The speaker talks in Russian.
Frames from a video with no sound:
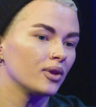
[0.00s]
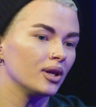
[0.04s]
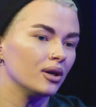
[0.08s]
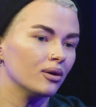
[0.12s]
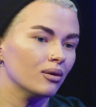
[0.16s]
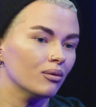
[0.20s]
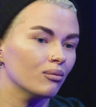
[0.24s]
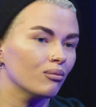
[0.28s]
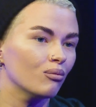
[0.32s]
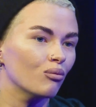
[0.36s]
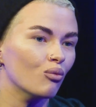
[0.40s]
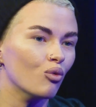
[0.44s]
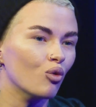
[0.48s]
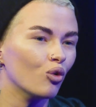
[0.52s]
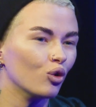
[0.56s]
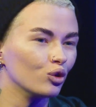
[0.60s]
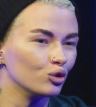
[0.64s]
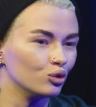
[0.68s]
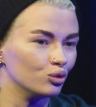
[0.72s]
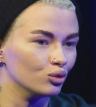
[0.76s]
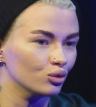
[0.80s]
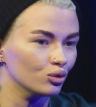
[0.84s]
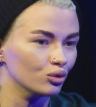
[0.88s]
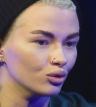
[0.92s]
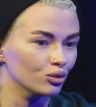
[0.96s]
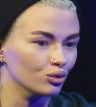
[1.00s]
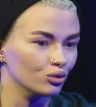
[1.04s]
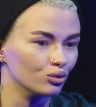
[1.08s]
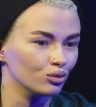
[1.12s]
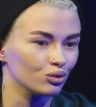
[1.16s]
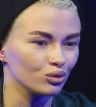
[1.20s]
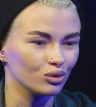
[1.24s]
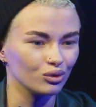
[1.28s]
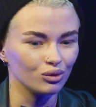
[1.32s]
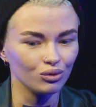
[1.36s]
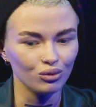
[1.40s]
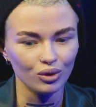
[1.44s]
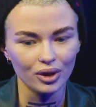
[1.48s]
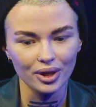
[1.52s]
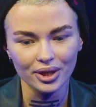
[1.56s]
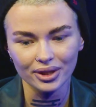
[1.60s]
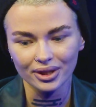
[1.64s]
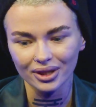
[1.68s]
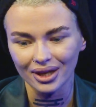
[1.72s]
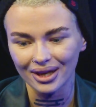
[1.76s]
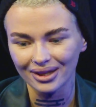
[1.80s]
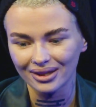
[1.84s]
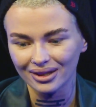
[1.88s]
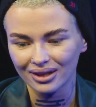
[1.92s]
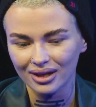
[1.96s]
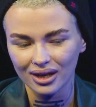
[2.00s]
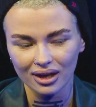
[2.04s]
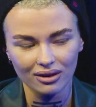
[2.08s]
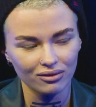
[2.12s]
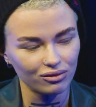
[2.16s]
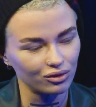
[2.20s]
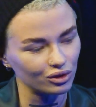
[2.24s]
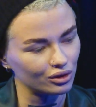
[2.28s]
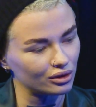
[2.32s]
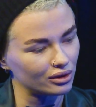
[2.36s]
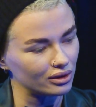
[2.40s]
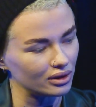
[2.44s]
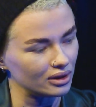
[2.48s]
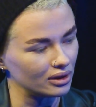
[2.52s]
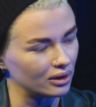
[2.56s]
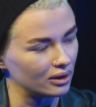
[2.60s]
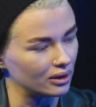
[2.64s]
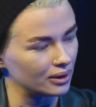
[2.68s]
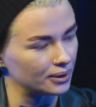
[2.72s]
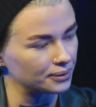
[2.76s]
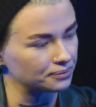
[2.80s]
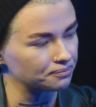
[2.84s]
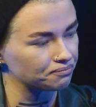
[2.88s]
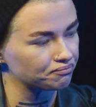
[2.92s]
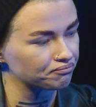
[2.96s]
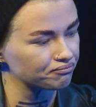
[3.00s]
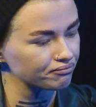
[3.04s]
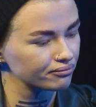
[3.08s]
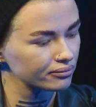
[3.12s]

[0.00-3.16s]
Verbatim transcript: э, моду. Ну, ну это, это как вот и